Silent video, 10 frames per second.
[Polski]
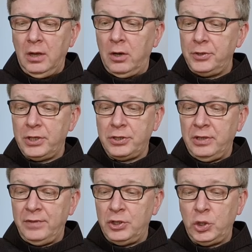chociaż
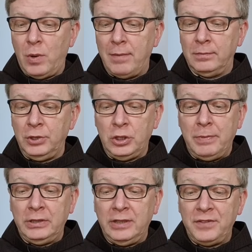nie wierzyłam, iż
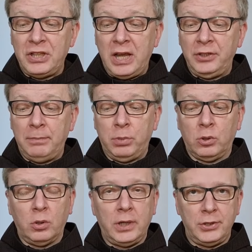będę w stanie
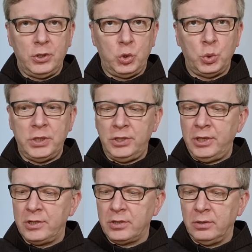pokochać cudze
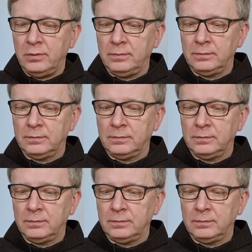dziecko.